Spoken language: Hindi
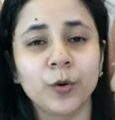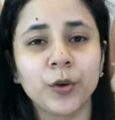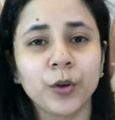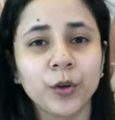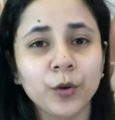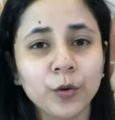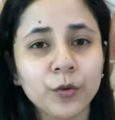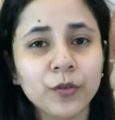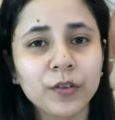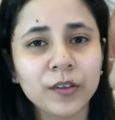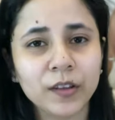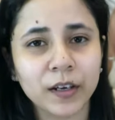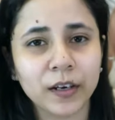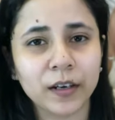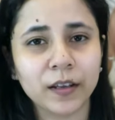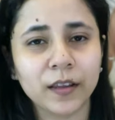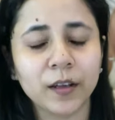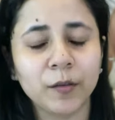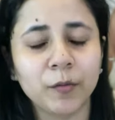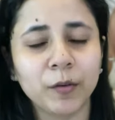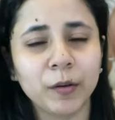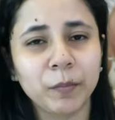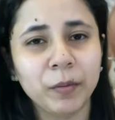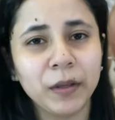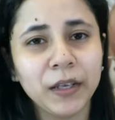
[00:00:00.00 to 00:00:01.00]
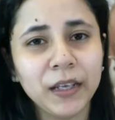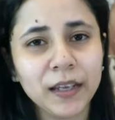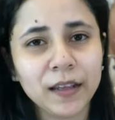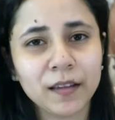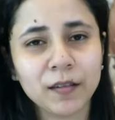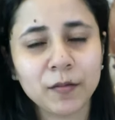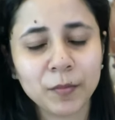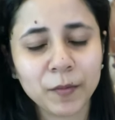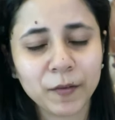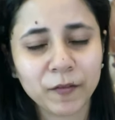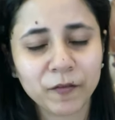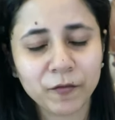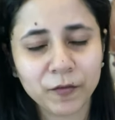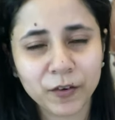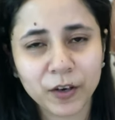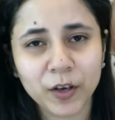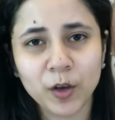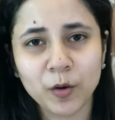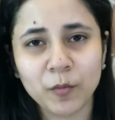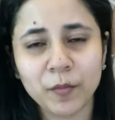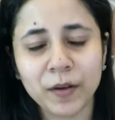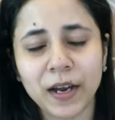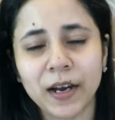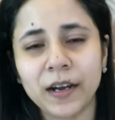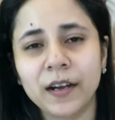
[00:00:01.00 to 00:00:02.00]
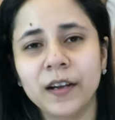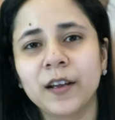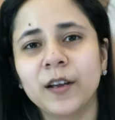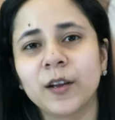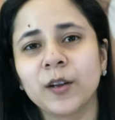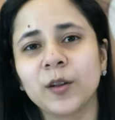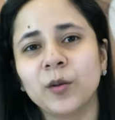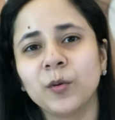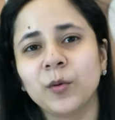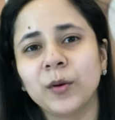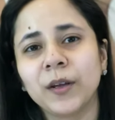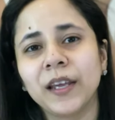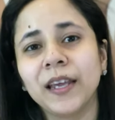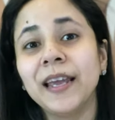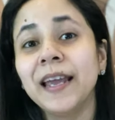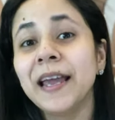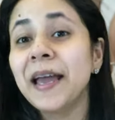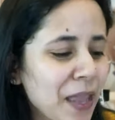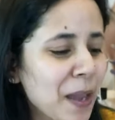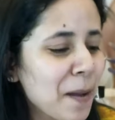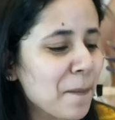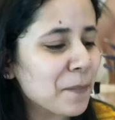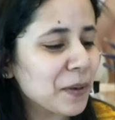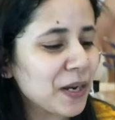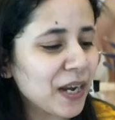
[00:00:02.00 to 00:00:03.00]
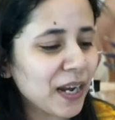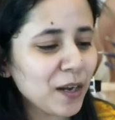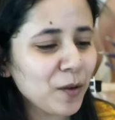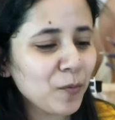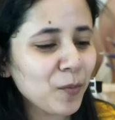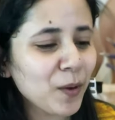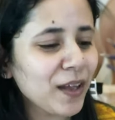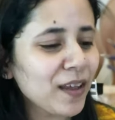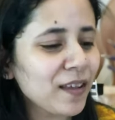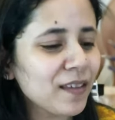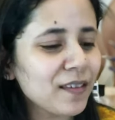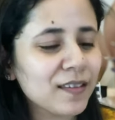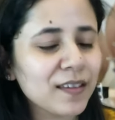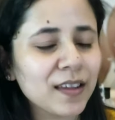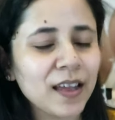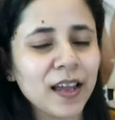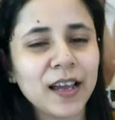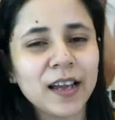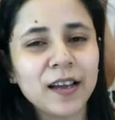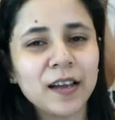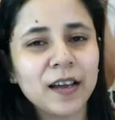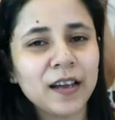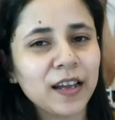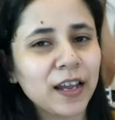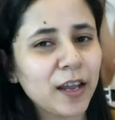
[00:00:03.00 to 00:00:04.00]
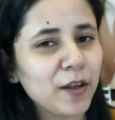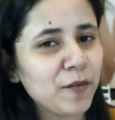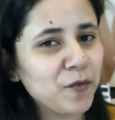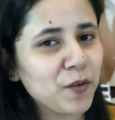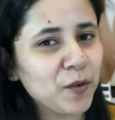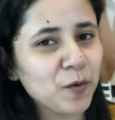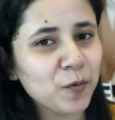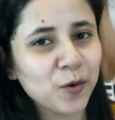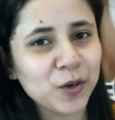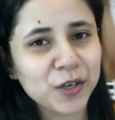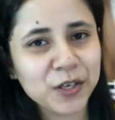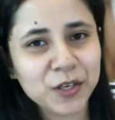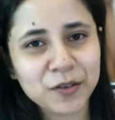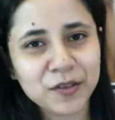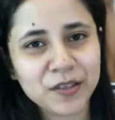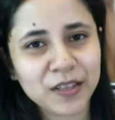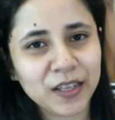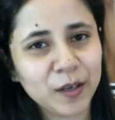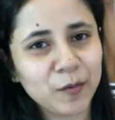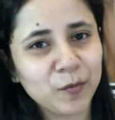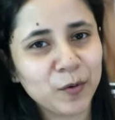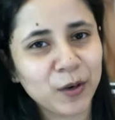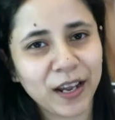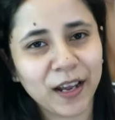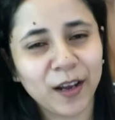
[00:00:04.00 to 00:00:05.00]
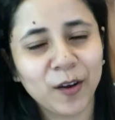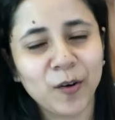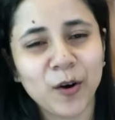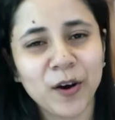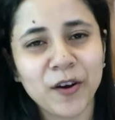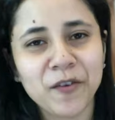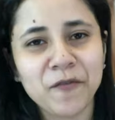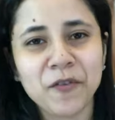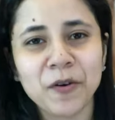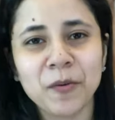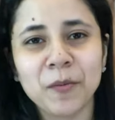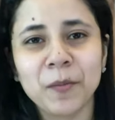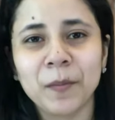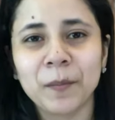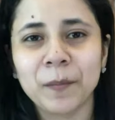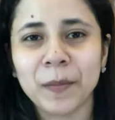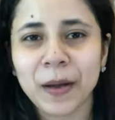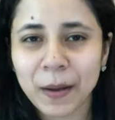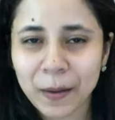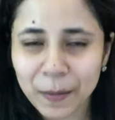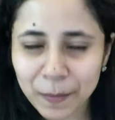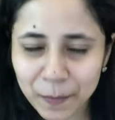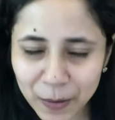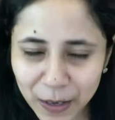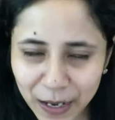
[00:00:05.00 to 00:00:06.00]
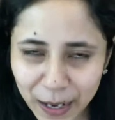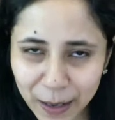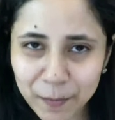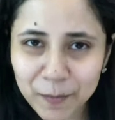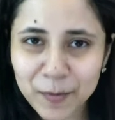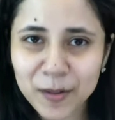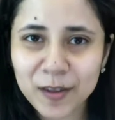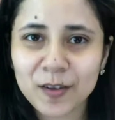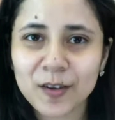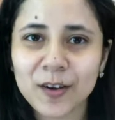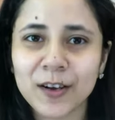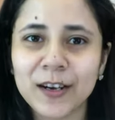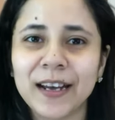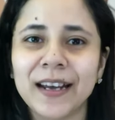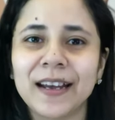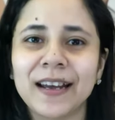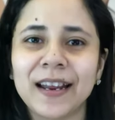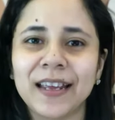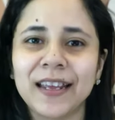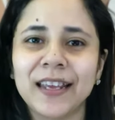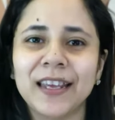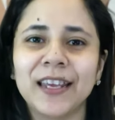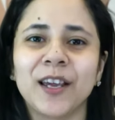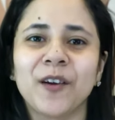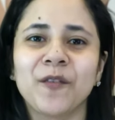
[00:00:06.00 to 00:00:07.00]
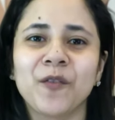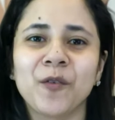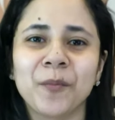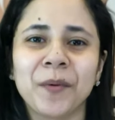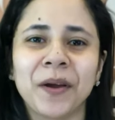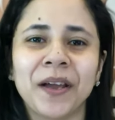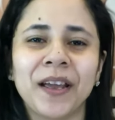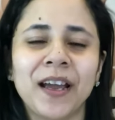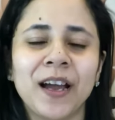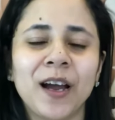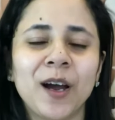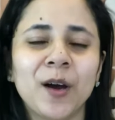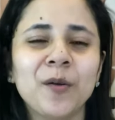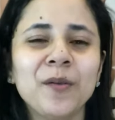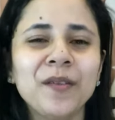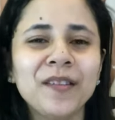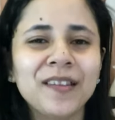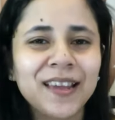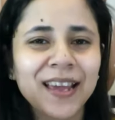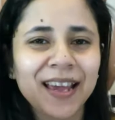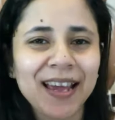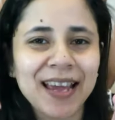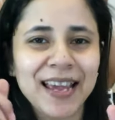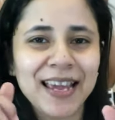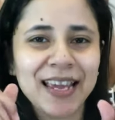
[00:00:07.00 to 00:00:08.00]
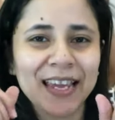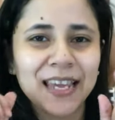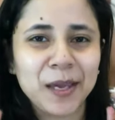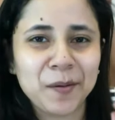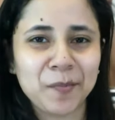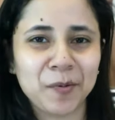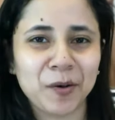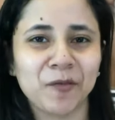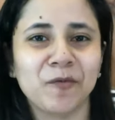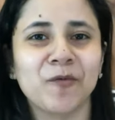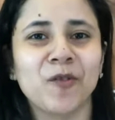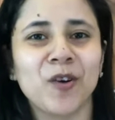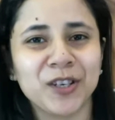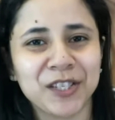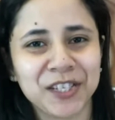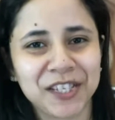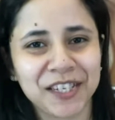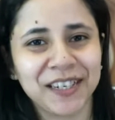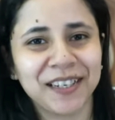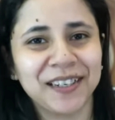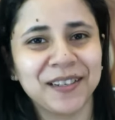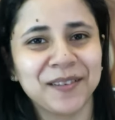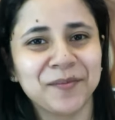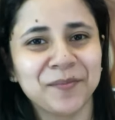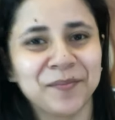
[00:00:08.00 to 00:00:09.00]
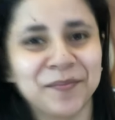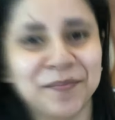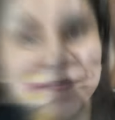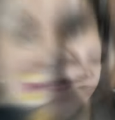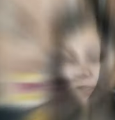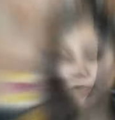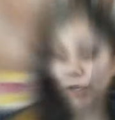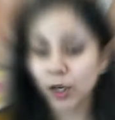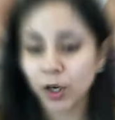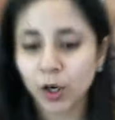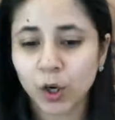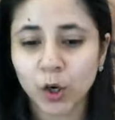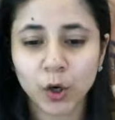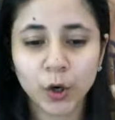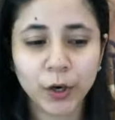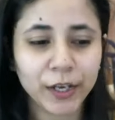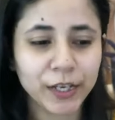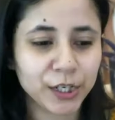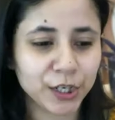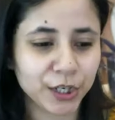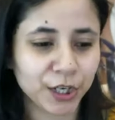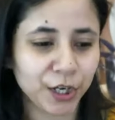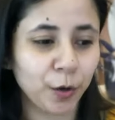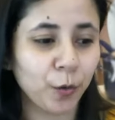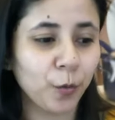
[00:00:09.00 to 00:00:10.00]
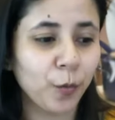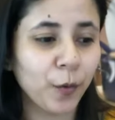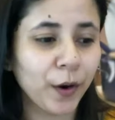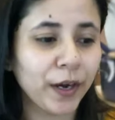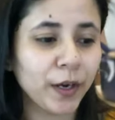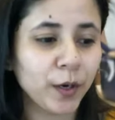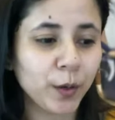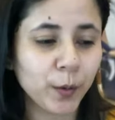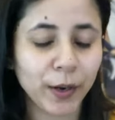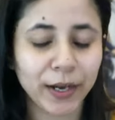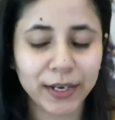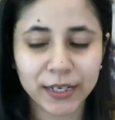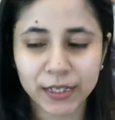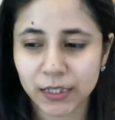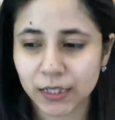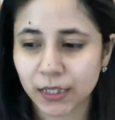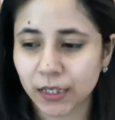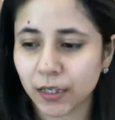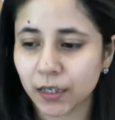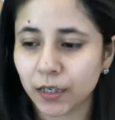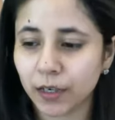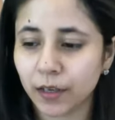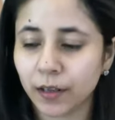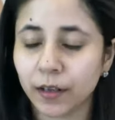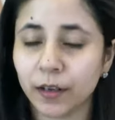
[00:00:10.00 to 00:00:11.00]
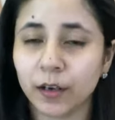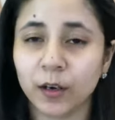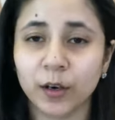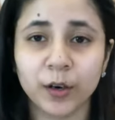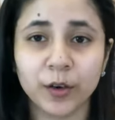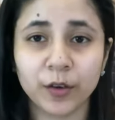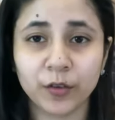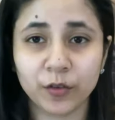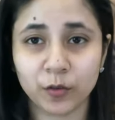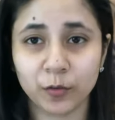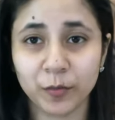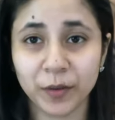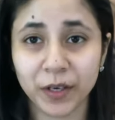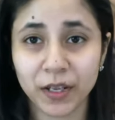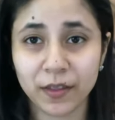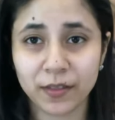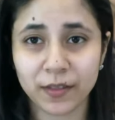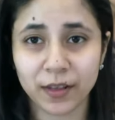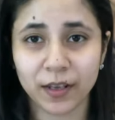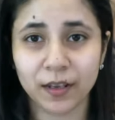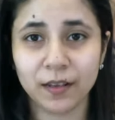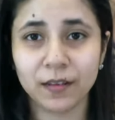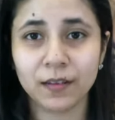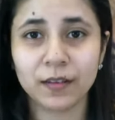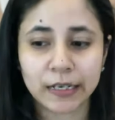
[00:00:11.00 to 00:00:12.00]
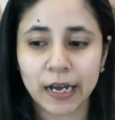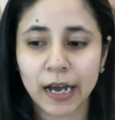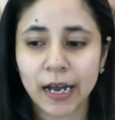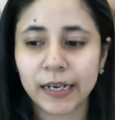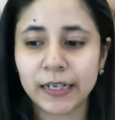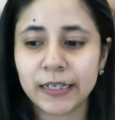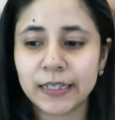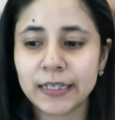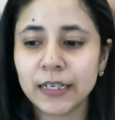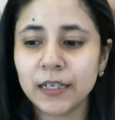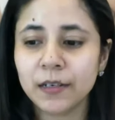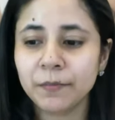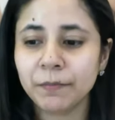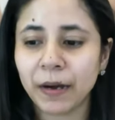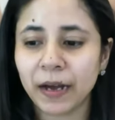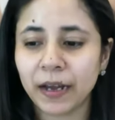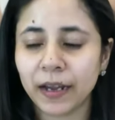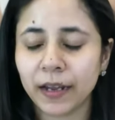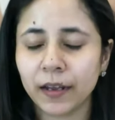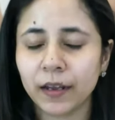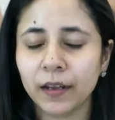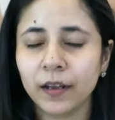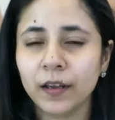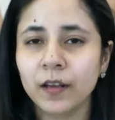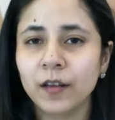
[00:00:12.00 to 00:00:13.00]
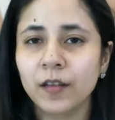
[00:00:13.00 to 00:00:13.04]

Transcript: यूज़ करते हुए भी इस वीडियो में ऐड कर दूँगी बट एनी वेज इफ़ यू वॉन्ट टू सी वट आई गॉट फ्राम अमेजोन एंड आई किया फॉर माई हाउस कीप ऑन वॉचिंग ओके जी वेयर डू आई स्टार्ट देर आर सो मेनी थिंग्स आई डिड बाई